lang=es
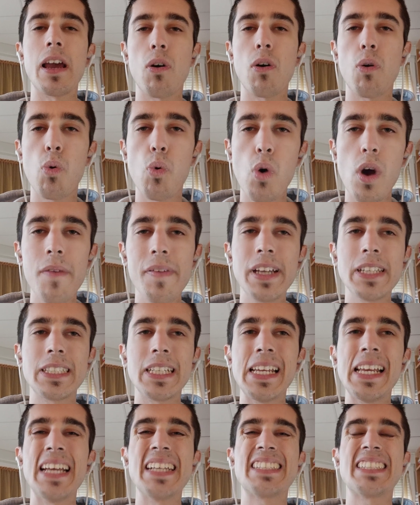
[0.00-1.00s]
jueves,
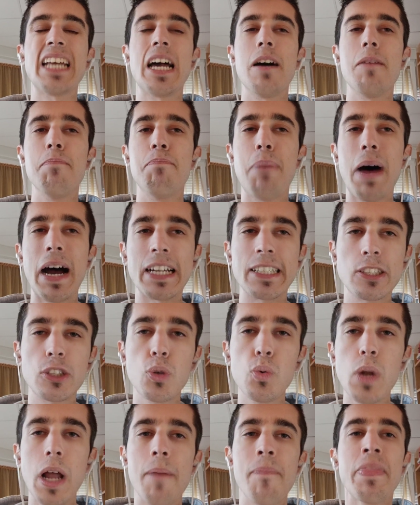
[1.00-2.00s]
y esa
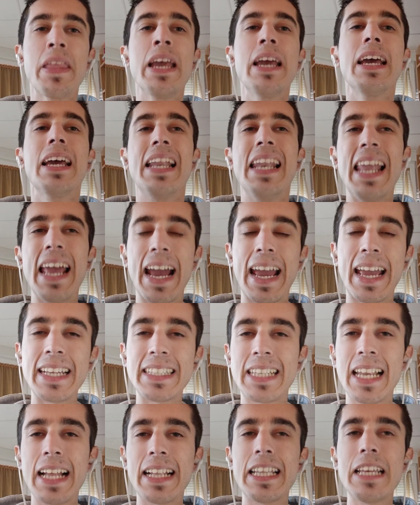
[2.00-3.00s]
basura
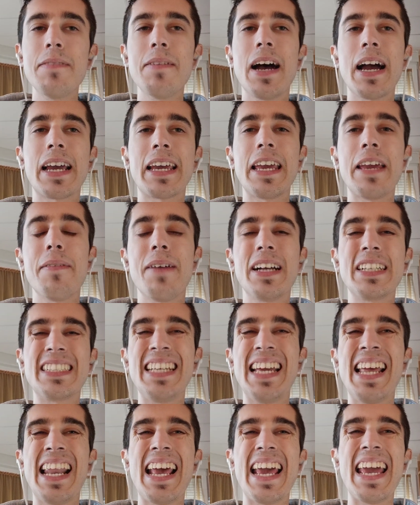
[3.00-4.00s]
legislativa que va a
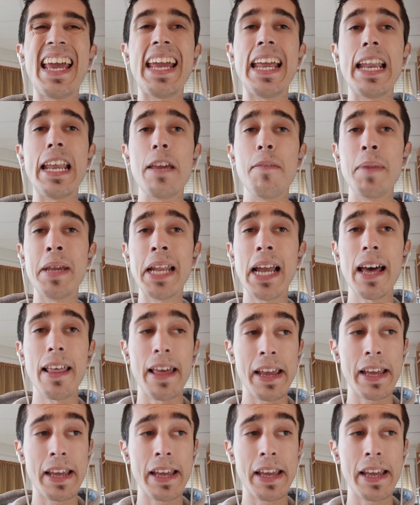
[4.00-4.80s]
ser eliminada.